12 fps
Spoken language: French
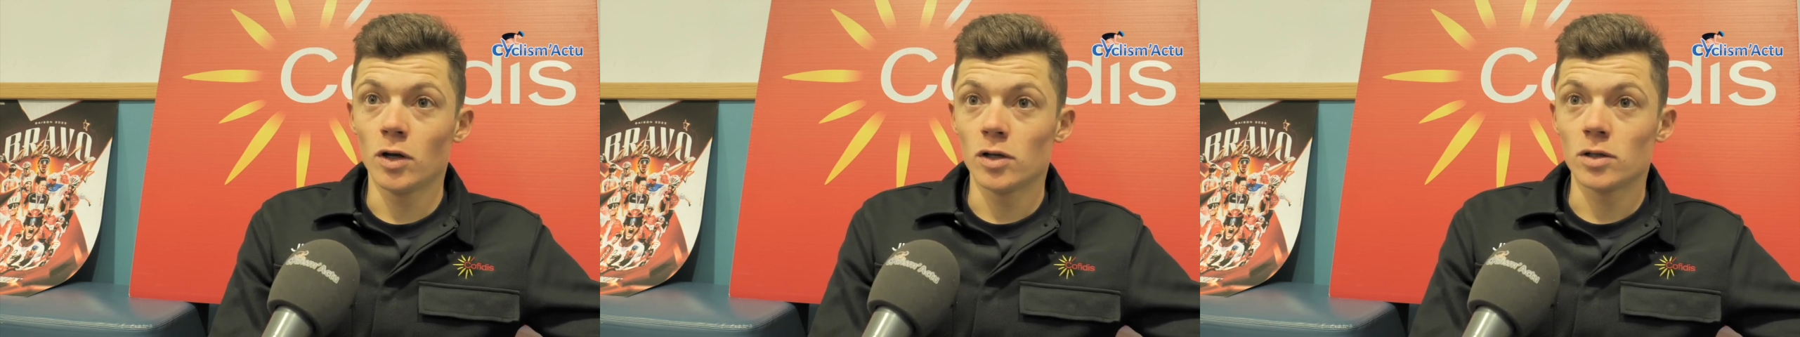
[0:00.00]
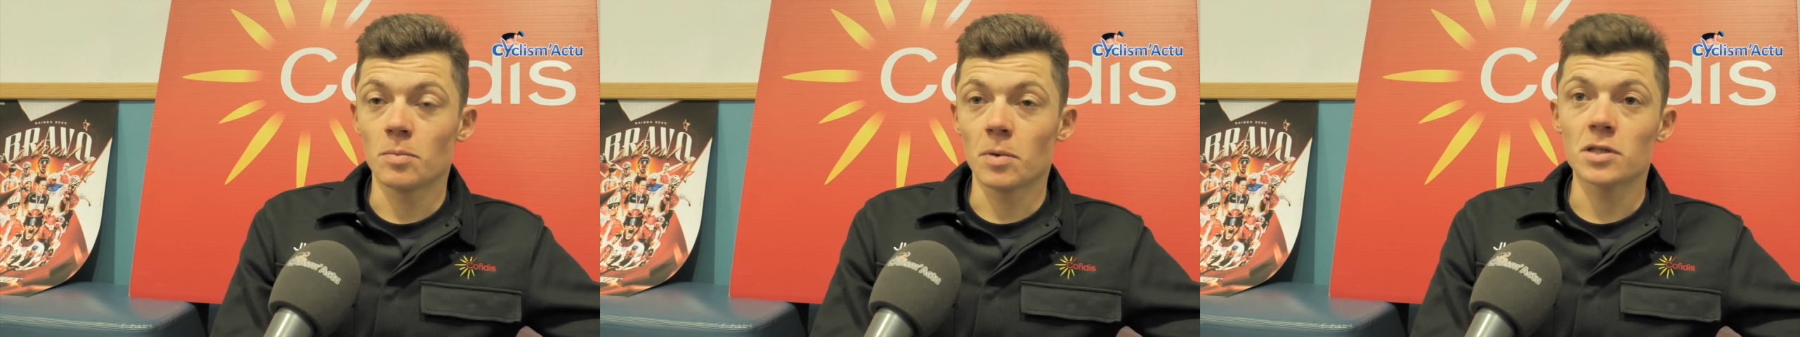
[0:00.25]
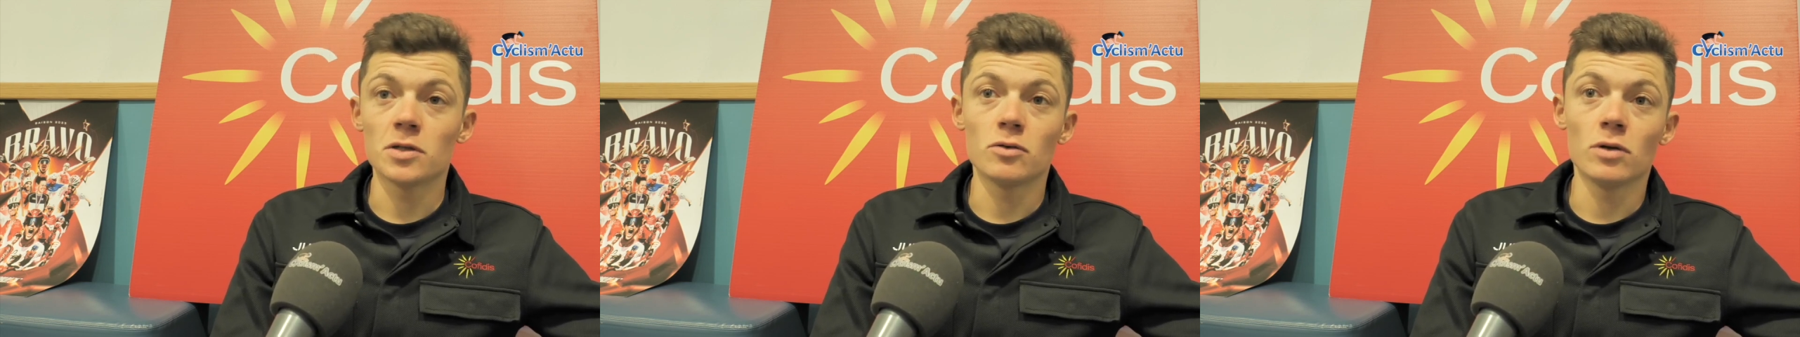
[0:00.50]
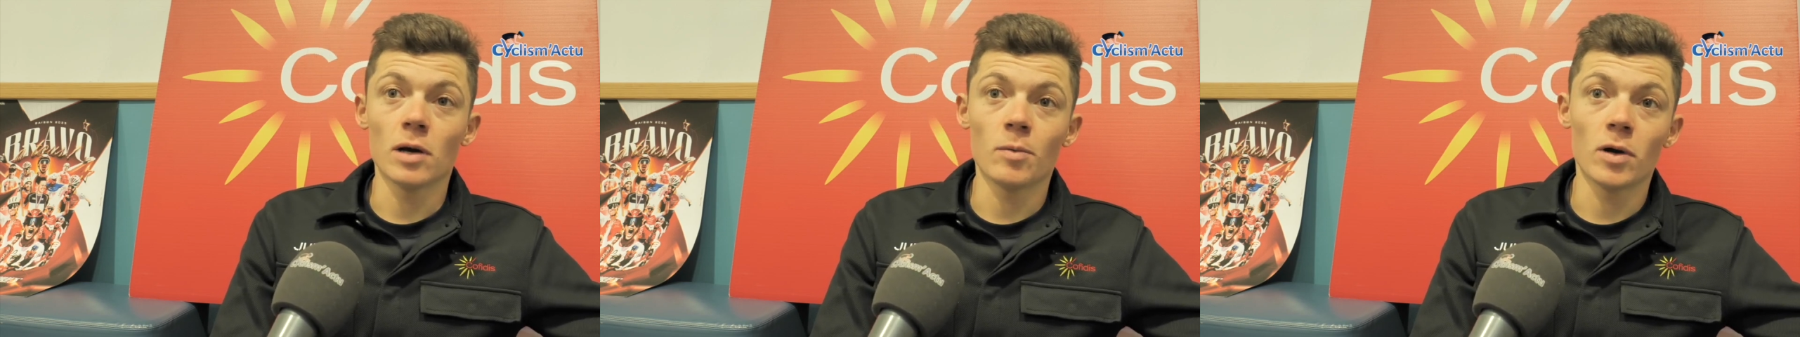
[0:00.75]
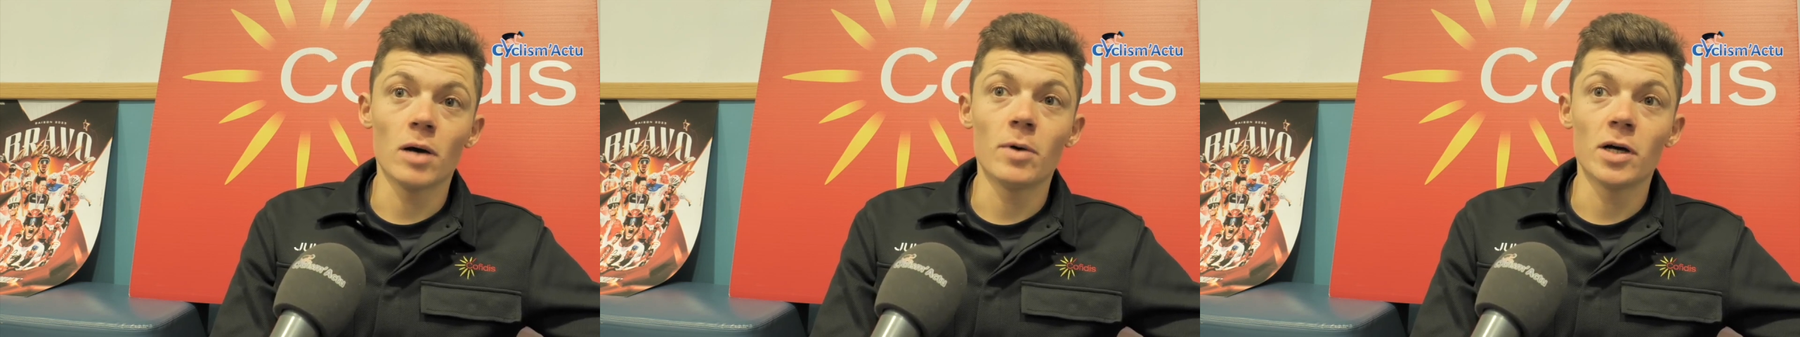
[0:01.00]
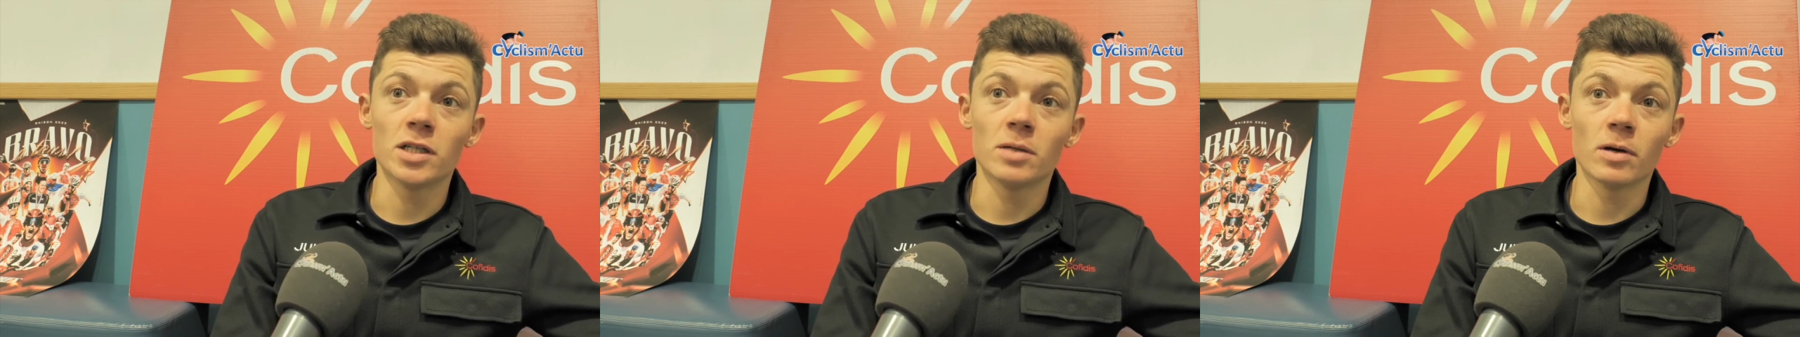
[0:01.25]
c'est particulièrement
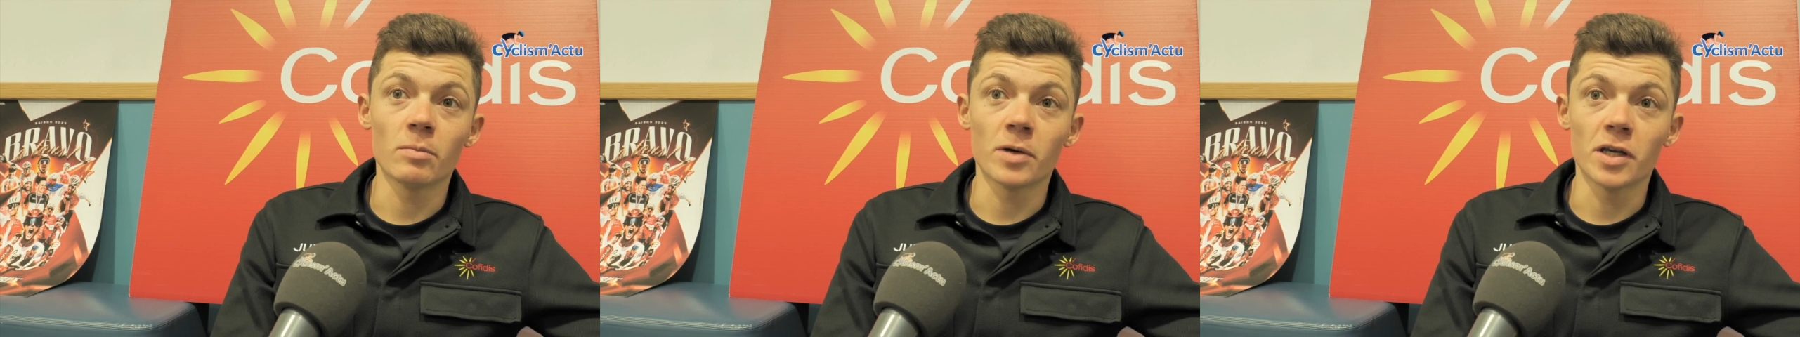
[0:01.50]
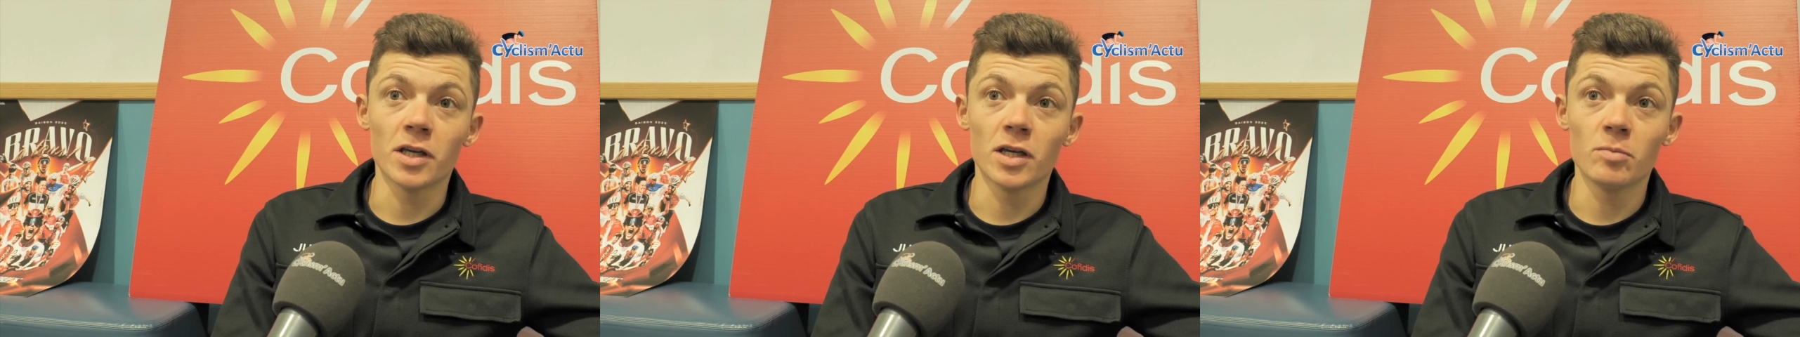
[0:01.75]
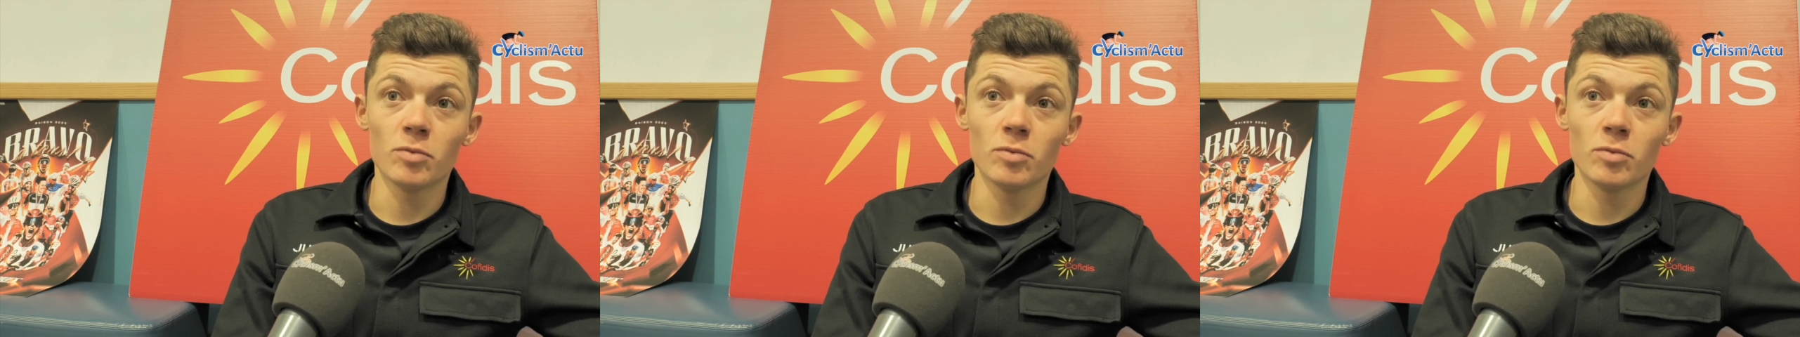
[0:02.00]
là-bas que j'aimerais briller.